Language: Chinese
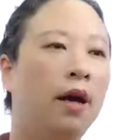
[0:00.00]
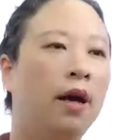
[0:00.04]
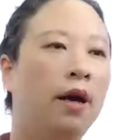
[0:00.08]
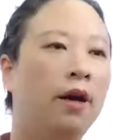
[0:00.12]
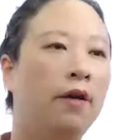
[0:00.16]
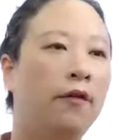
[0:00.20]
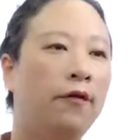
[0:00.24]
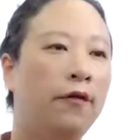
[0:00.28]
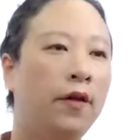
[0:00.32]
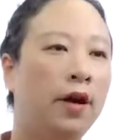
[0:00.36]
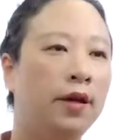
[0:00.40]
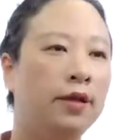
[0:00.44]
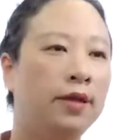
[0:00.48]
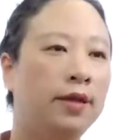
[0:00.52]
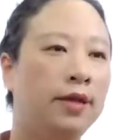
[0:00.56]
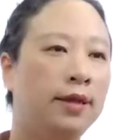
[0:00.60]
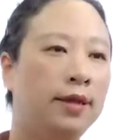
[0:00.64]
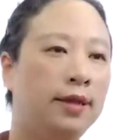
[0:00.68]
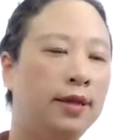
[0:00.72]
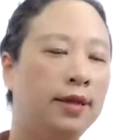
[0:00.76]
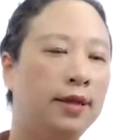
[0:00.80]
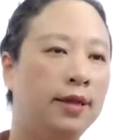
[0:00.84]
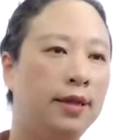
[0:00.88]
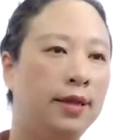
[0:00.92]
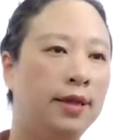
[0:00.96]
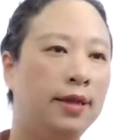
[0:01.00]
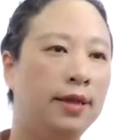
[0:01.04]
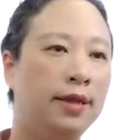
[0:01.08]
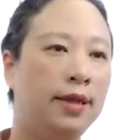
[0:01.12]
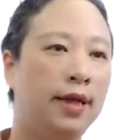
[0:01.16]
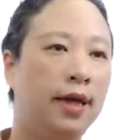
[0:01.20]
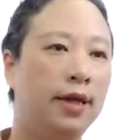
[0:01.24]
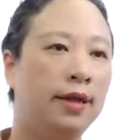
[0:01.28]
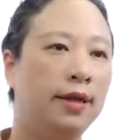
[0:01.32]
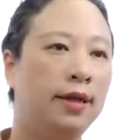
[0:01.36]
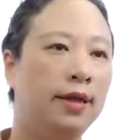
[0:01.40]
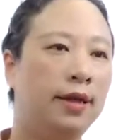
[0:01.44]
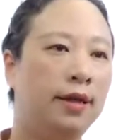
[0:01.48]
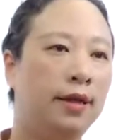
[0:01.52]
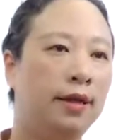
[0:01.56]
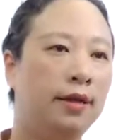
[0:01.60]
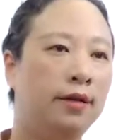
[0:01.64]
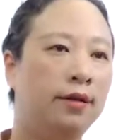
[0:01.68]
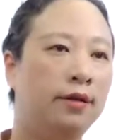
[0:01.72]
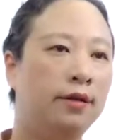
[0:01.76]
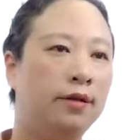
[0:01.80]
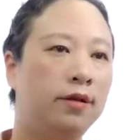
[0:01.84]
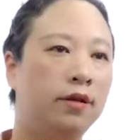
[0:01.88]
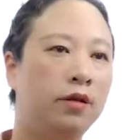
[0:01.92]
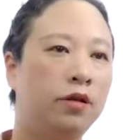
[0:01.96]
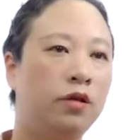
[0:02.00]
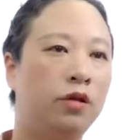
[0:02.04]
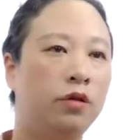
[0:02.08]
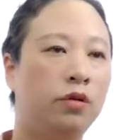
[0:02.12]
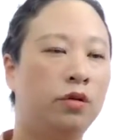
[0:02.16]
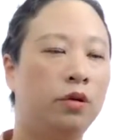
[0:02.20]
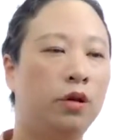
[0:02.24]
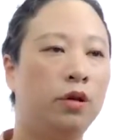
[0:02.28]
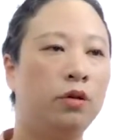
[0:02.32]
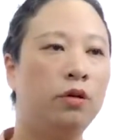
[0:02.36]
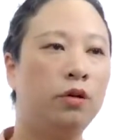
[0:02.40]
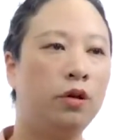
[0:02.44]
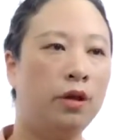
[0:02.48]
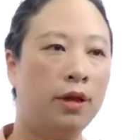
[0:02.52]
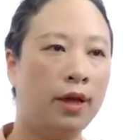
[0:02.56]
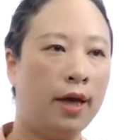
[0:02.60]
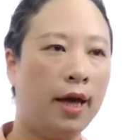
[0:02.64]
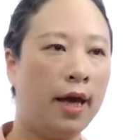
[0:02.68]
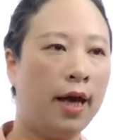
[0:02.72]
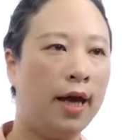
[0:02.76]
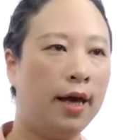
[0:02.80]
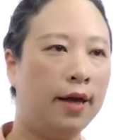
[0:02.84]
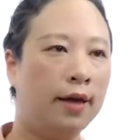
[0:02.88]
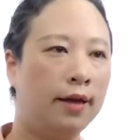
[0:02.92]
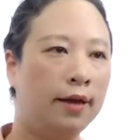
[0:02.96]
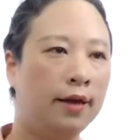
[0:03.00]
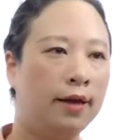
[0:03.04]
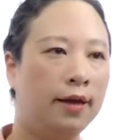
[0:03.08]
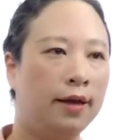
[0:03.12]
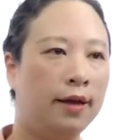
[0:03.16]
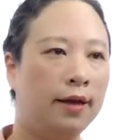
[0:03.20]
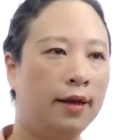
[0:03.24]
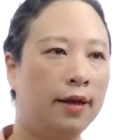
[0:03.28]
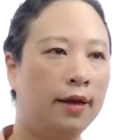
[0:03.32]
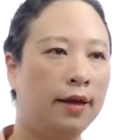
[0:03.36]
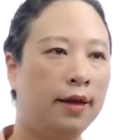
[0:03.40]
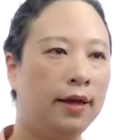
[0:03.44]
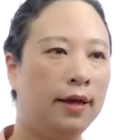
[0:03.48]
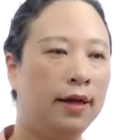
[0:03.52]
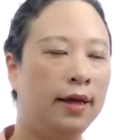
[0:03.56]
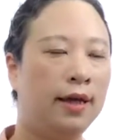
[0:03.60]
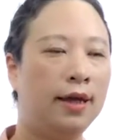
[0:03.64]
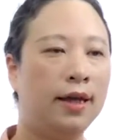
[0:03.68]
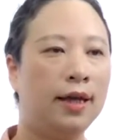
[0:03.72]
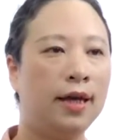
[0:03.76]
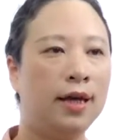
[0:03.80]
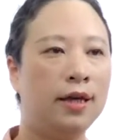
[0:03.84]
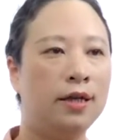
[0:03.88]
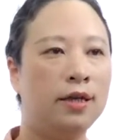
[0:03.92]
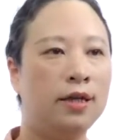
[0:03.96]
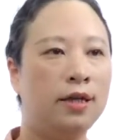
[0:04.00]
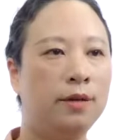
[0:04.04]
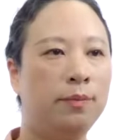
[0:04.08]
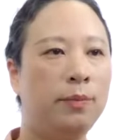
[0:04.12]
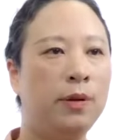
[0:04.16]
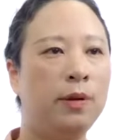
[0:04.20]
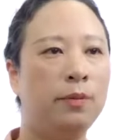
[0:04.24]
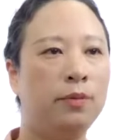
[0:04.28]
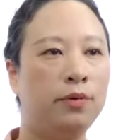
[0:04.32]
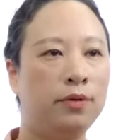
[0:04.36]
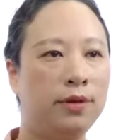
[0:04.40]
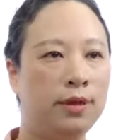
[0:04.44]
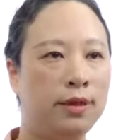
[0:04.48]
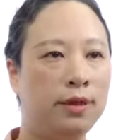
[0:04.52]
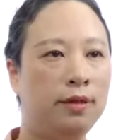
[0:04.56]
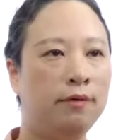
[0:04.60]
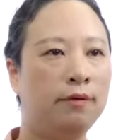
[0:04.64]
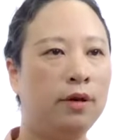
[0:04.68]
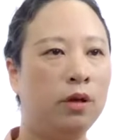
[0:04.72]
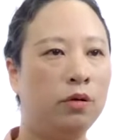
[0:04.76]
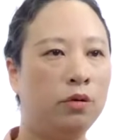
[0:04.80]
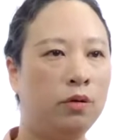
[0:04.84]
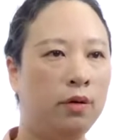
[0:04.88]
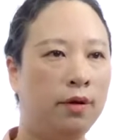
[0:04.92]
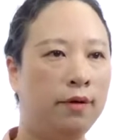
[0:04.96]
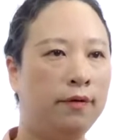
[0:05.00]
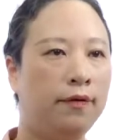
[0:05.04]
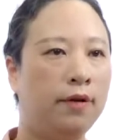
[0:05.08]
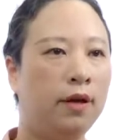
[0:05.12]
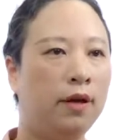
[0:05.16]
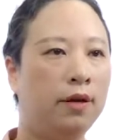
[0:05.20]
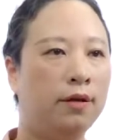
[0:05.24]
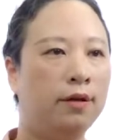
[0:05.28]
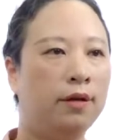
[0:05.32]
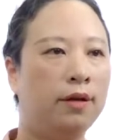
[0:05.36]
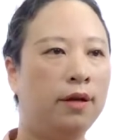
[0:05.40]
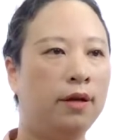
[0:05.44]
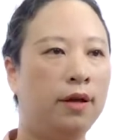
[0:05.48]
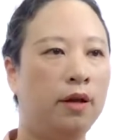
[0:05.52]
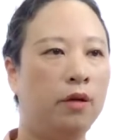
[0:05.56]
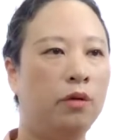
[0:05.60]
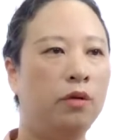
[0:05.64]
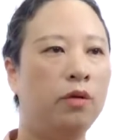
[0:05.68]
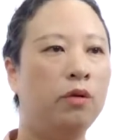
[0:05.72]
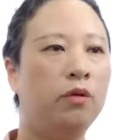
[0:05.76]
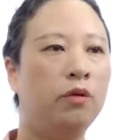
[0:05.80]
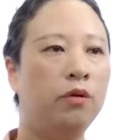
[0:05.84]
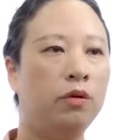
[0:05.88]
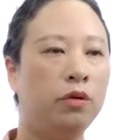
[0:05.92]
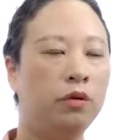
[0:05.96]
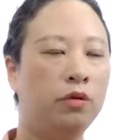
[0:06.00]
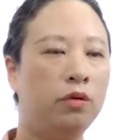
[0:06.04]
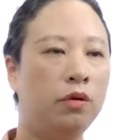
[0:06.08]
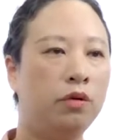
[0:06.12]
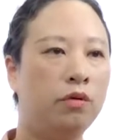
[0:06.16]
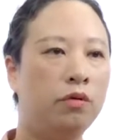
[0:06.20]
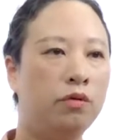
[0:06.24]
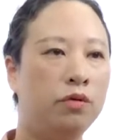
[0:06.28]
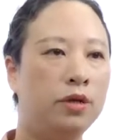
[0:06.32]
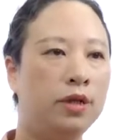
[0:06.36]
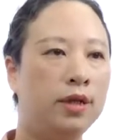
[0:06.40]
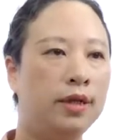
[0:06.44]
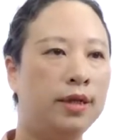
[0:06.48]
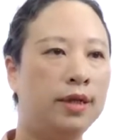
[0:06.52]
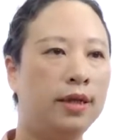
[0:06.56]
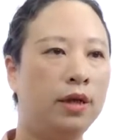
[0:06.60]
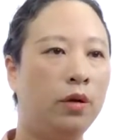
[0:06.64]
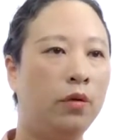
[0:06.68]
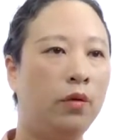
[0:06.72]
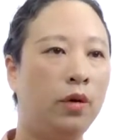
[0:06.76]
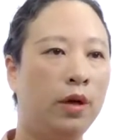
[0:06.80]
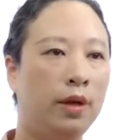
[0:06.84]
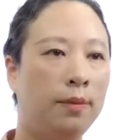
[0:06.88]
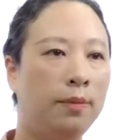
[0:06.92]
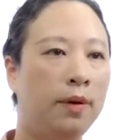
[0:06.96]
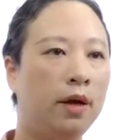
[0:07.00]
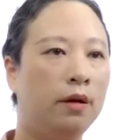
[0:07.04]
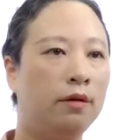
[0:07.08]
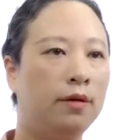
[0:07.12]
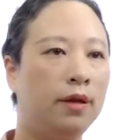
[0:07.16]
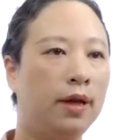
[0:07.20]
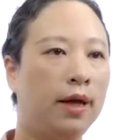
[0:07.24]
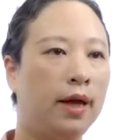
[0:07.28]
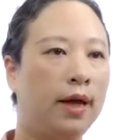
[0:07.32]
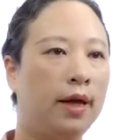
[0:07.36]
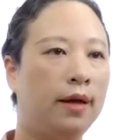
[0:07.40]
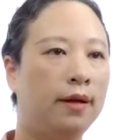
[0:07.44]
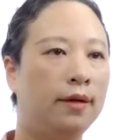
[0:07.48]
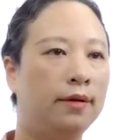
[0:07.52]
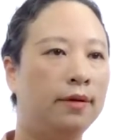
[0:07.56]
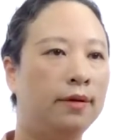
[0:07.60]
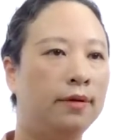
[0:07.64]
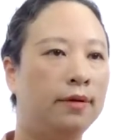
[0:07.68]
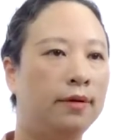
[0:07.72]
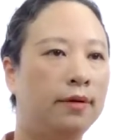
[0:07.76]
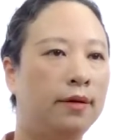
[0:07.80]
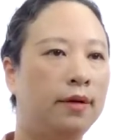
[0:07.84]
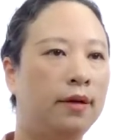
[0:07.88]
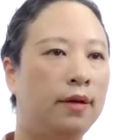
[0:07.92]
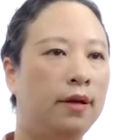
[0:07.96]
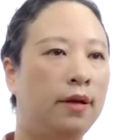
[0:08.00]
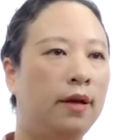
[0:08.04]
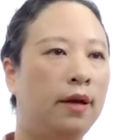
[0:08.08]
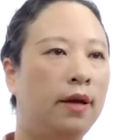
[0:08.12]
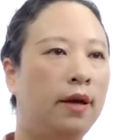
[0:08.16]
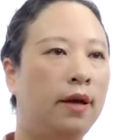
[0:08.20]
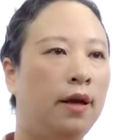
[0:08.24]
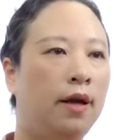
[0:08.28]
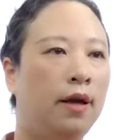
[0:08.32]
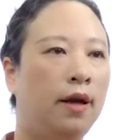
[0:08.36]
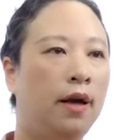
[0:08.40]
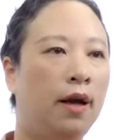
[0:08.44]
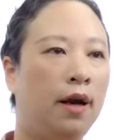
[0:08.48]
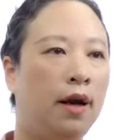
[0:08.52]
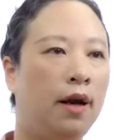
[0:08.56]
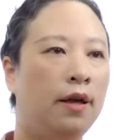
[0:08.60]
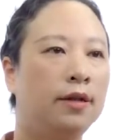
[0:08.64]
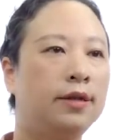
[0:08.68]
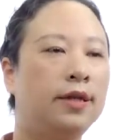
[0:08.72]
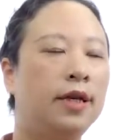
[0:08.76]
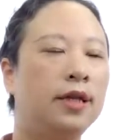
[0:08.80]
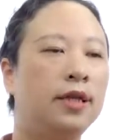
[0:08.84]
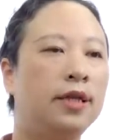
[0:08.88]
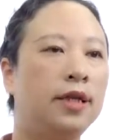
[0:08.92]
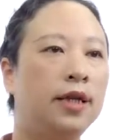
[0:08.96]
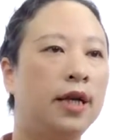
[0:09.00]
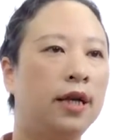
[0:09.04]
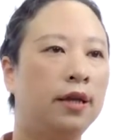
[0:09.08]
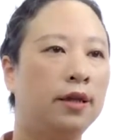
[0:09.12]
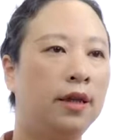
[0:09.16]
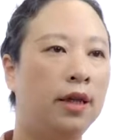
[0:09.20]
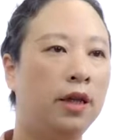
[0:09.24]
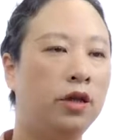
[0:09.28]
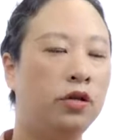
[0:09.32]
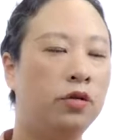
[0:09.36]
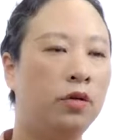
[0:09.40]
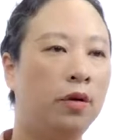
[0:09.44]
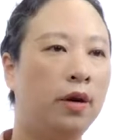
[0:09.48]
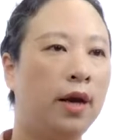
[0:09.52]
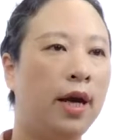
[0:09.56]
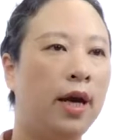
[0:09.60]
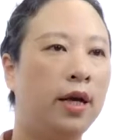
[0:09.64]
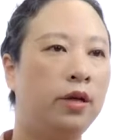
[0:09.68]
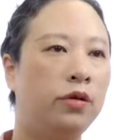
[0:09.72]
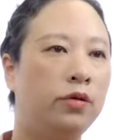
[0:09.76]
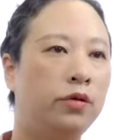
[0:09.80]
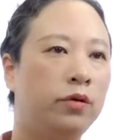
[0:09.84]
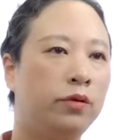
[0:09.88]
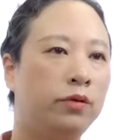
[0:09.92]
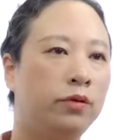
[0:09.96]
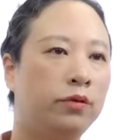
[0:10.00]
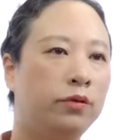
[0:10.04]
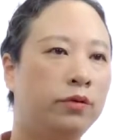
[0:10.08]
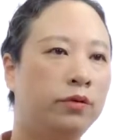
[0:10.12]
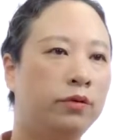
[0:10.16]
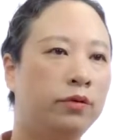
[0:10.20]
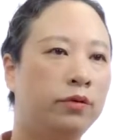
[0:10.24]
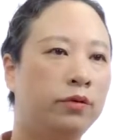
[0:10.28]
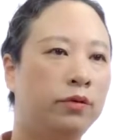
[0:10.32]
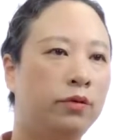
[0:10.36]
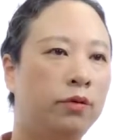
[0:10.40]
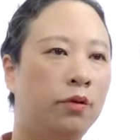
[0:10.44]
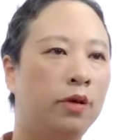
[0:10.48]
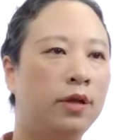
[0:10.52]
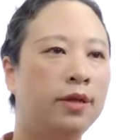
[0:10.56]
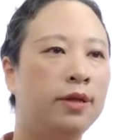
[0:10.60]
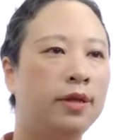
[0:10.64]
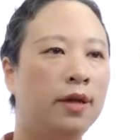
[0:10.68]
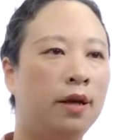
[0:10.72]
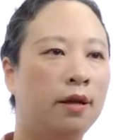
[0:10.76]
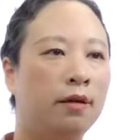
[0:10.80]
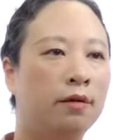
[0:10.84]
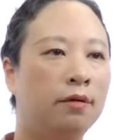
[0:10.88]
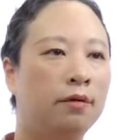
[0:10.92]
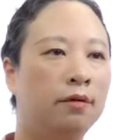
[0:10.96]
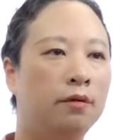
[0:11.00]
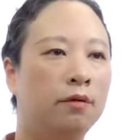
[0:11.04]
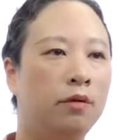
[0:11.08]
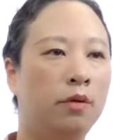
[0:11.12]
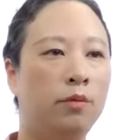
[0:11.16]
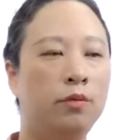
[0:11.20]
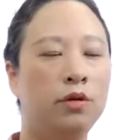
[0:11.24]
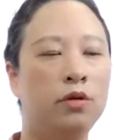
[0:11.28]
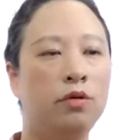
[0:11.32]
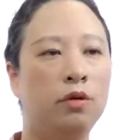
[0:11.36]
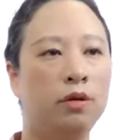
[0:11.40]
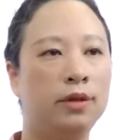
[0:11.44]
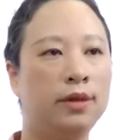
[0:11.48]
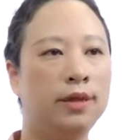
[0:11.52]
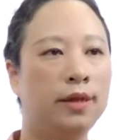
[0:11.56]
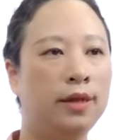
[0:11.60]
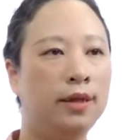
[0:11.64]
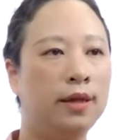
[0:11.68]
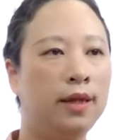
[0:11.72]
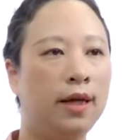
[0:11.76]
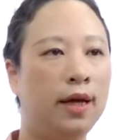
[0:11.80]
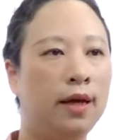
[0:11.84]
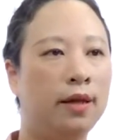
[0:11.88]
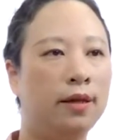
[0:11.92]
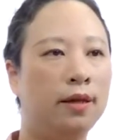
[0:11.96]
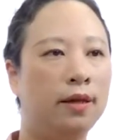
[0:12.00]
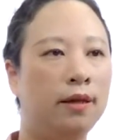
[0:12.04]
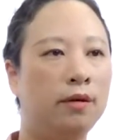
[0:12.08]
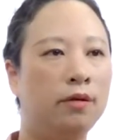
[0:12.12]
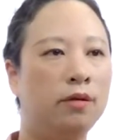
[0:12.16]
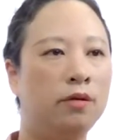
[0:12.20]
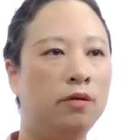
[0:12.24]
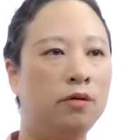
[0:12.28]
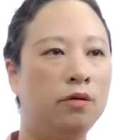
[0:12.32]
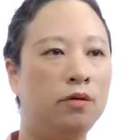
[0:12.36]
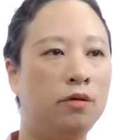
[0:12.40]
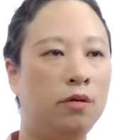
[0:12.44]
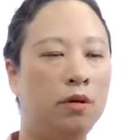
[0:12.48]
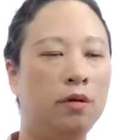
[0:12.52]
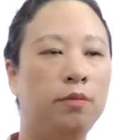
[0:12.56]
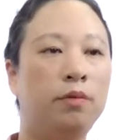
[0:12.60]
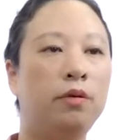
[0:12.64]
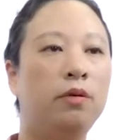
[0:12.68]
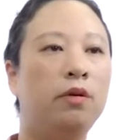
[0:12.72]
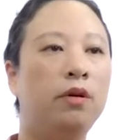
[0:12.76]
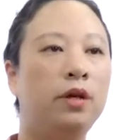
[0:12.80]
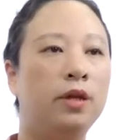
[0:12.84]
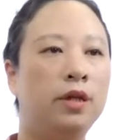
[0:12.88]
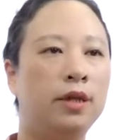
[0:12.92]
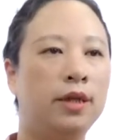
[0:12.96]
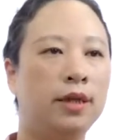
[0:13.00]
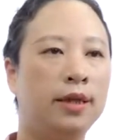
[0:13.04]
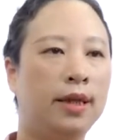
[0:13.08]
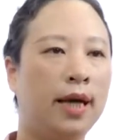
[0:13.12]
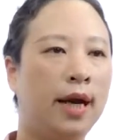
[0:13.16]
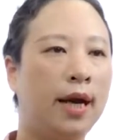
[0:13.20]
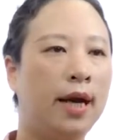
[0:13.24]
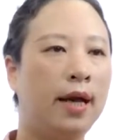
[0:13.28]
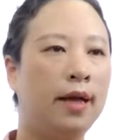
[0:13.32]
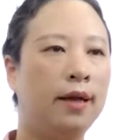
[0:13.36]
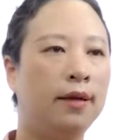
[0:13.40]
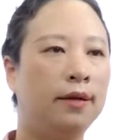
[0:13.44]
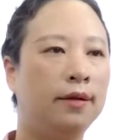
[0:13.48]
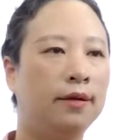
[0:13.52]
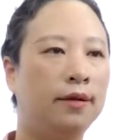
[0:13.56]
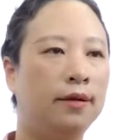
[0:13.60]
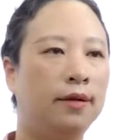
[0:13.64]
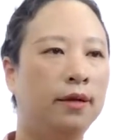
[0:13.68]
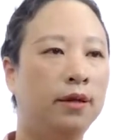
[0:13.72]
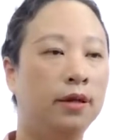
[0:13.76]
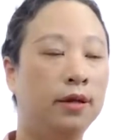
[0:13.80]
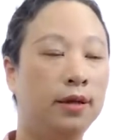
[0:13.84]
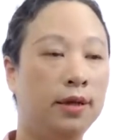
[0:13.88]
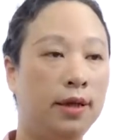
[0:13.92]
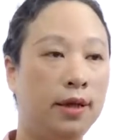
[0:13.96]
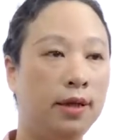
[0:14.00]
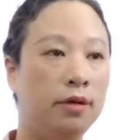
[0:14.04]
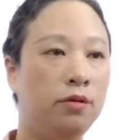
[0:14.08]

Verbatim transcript: 放弃自己的前提是绝对的爱，应该是并不期望对方给予过多物质性回报的爱。而在这样的一种爱中，我想我们所期待的绝不会是答案和结